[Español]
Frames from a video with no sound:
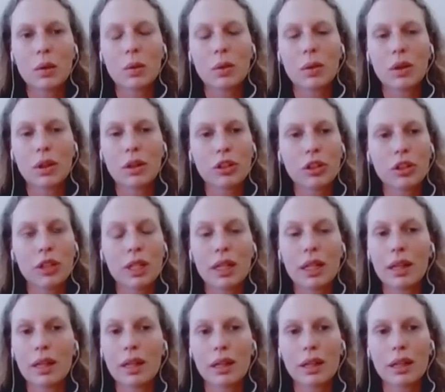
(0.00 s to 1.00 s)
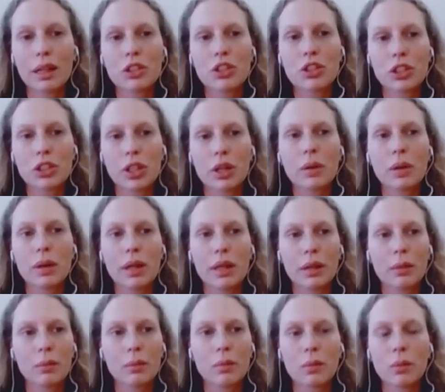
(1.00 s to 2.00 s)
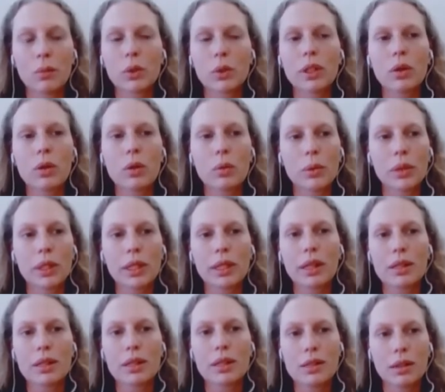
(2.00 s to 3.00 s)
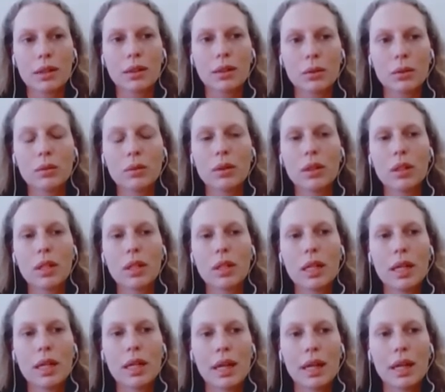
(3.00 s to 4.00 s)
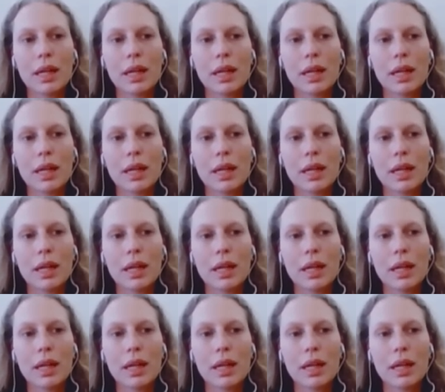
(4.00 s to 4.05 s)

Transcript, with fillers: las partes interesadas, yo creo que la cuestión es justamente comunicación